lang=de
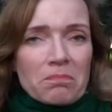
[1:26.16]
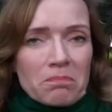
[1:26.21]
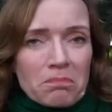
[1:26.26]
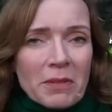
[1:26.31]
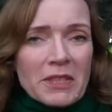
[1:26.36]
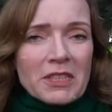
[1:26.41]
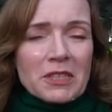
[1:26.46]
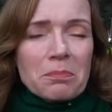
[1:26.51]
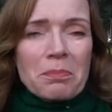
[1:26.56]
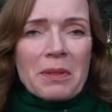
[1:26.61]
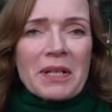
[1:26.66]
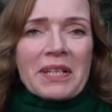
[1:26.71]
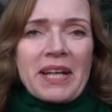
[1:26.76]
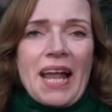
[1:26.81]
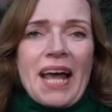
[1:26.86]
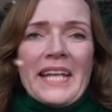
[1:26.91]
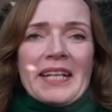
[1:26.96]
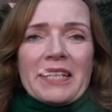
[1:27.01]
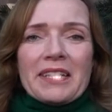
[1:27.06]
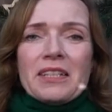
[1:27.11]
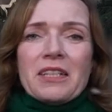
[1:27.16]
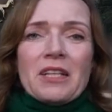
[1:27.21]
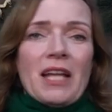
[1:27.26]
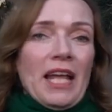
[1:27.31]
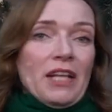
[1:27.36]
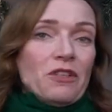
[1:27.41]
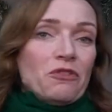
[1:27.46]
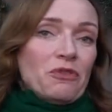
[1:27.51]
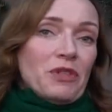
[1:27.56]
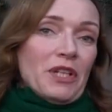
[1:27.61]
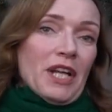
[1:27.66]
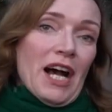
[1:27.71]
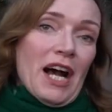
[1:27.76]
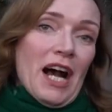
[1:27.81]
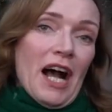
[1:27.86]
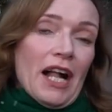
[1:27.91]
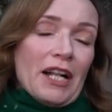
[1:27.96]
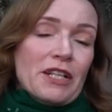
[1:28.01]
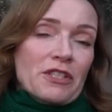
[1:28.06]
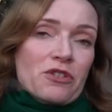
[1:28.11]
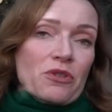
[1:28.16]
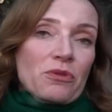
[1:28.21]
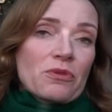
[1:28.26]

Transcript: mitbegleiten, entweder als